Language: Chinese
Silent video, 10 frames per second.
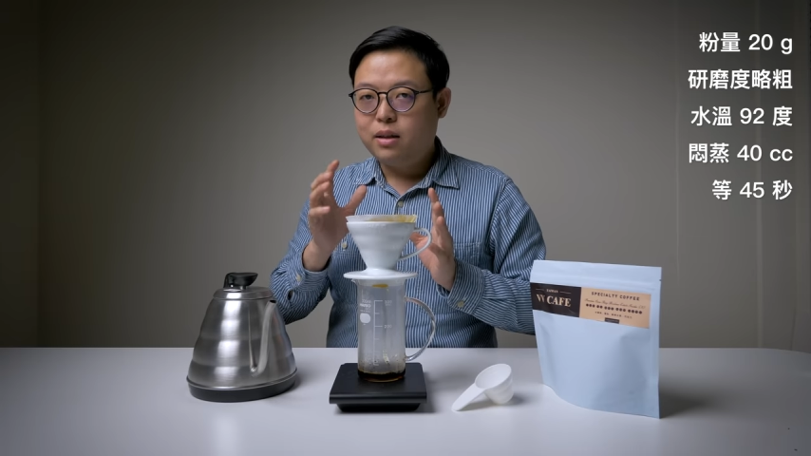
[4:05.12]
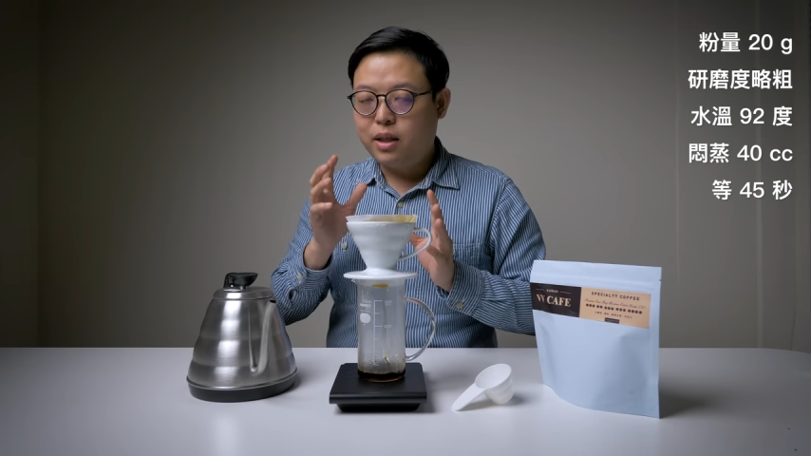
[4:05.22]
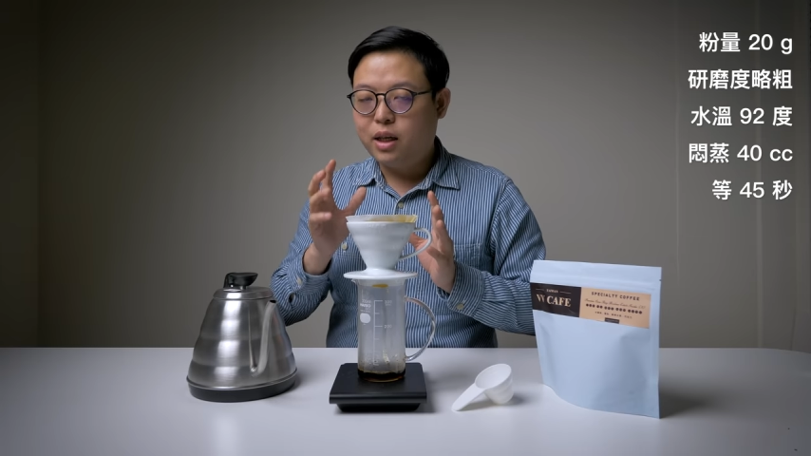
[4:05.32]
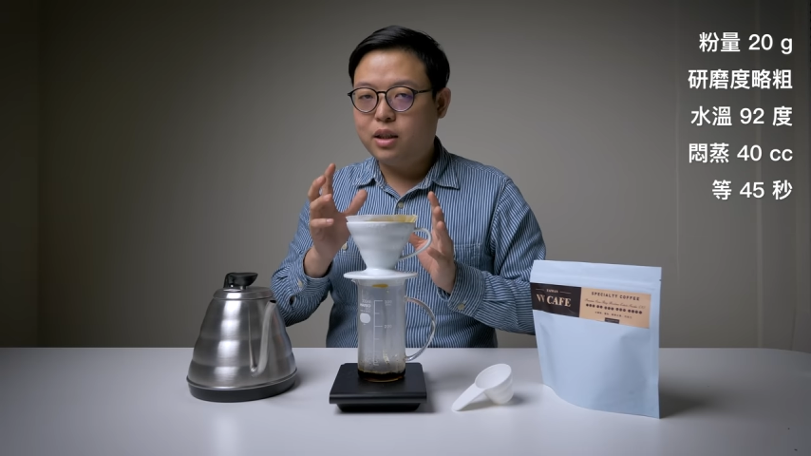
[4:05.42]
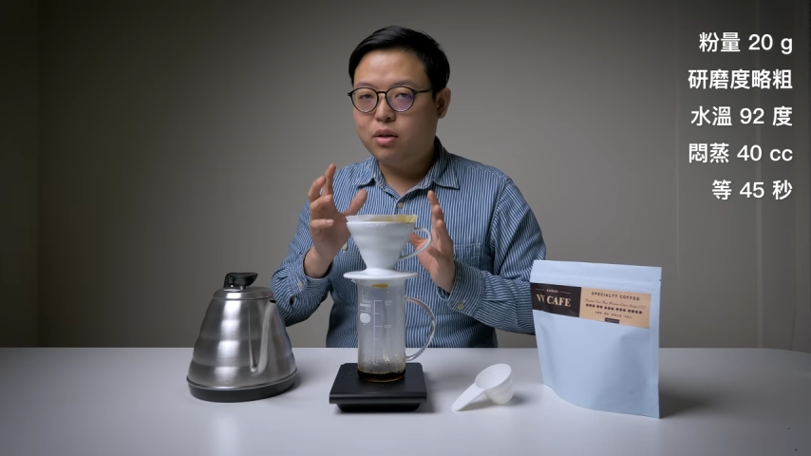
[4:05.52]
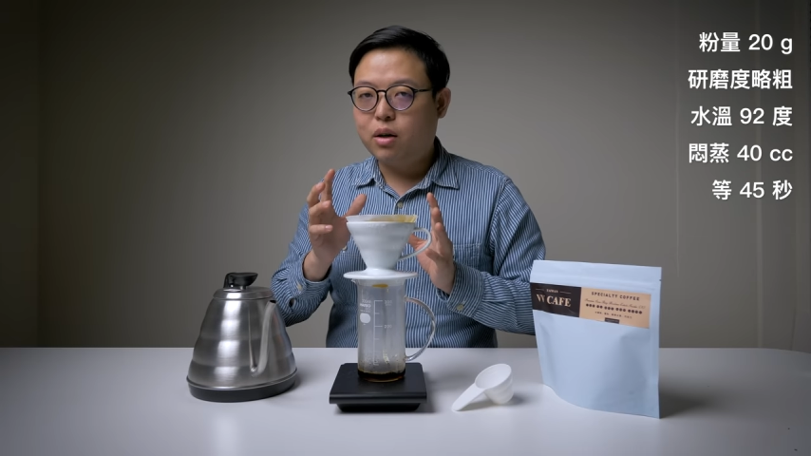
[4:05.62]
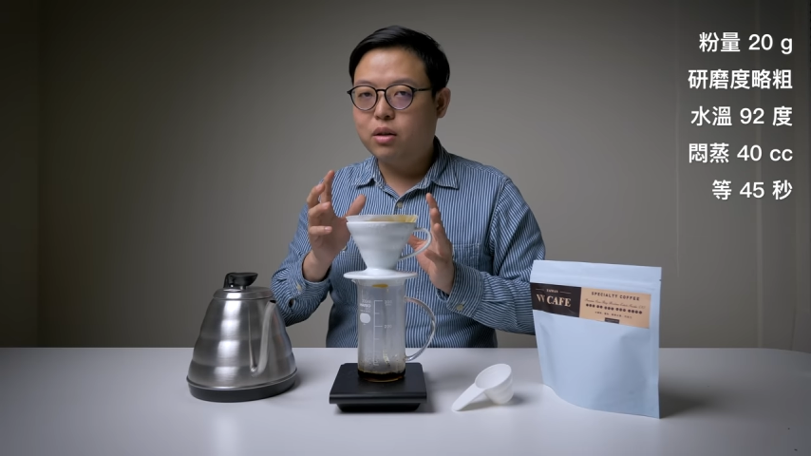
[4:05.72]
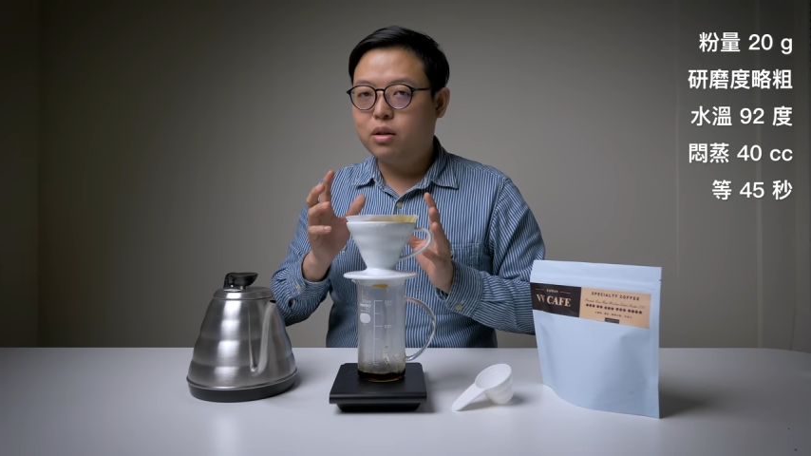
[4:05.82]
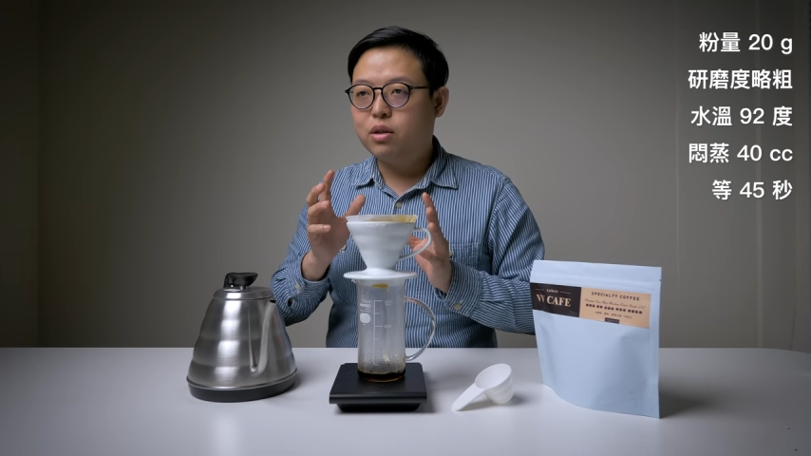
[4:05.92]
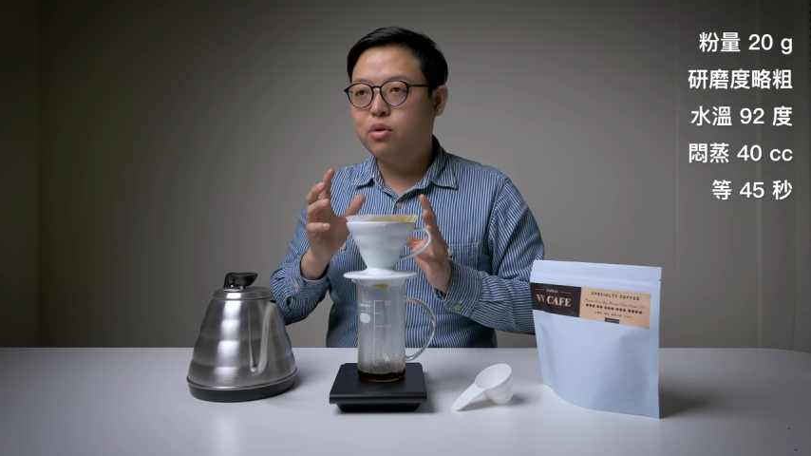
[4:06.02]
第二阶段
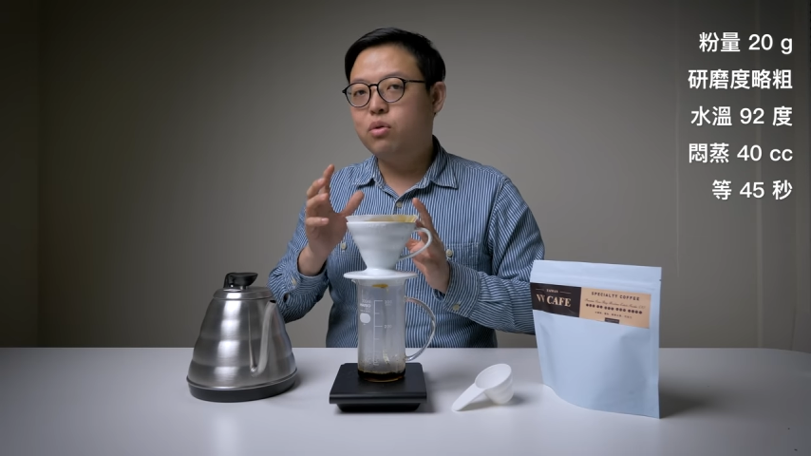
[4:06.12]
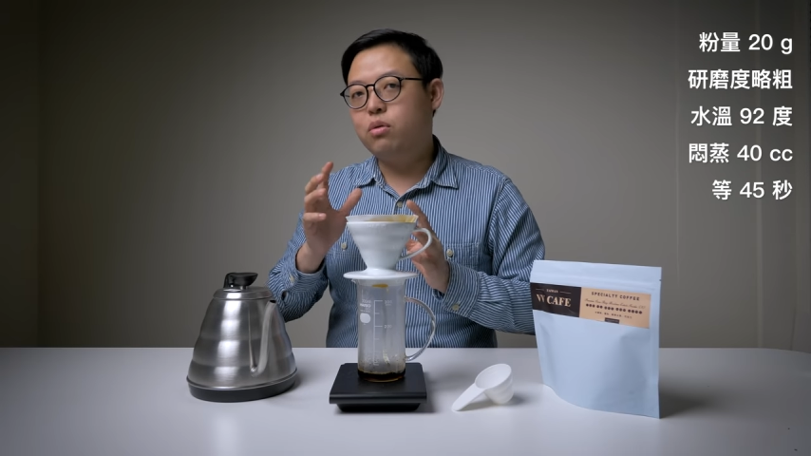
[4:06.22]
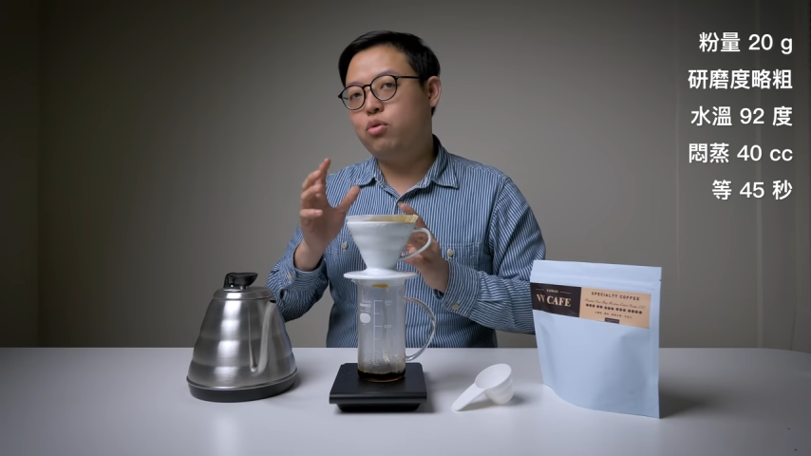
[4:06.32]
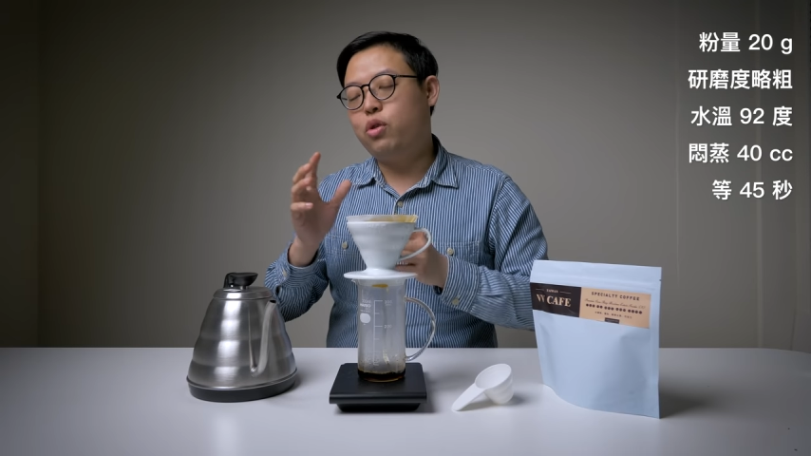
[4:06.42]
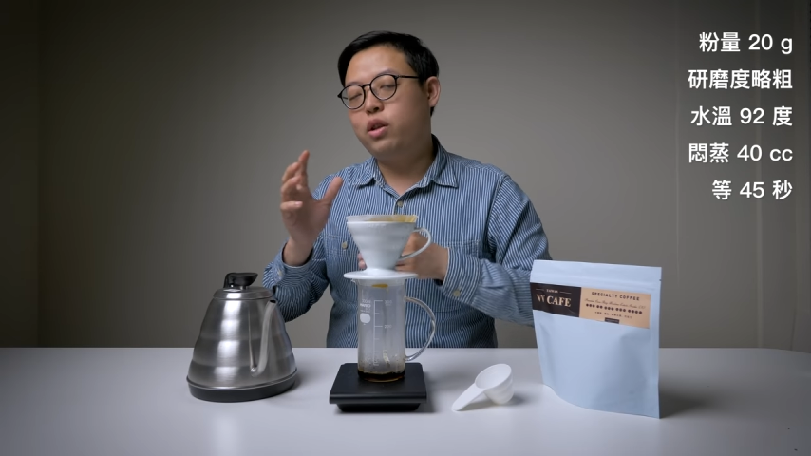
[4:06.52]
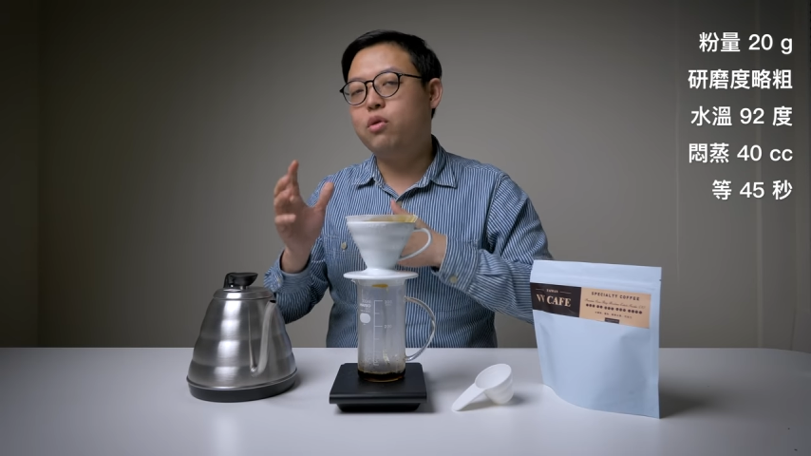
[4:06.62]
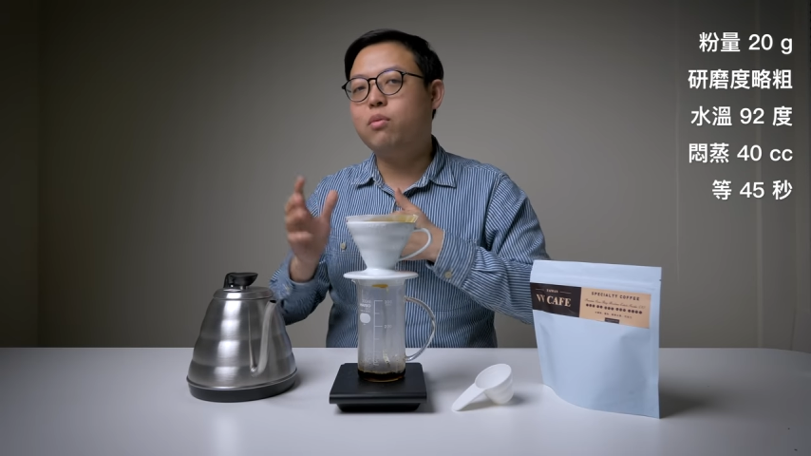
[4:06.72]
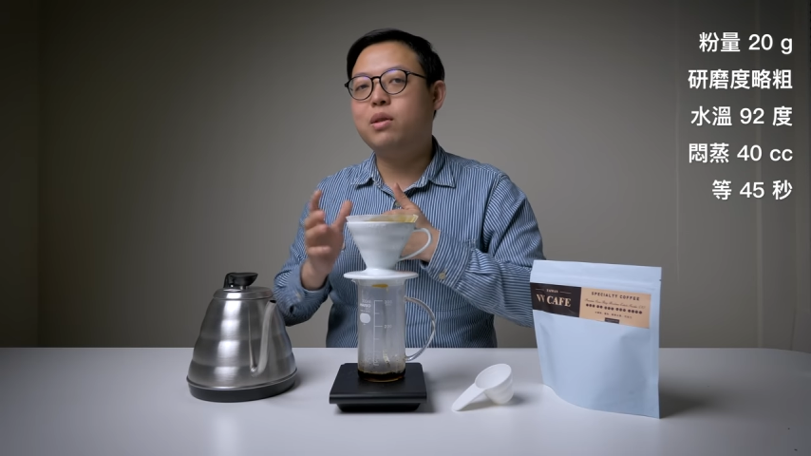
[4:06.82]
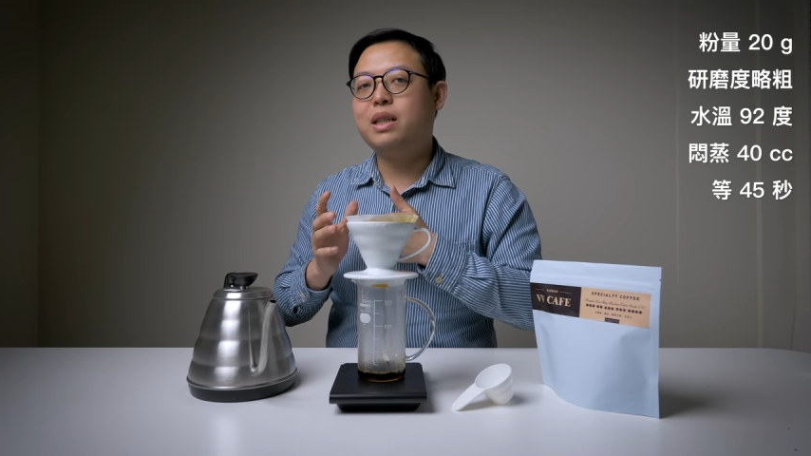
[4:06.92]
呢是决定我们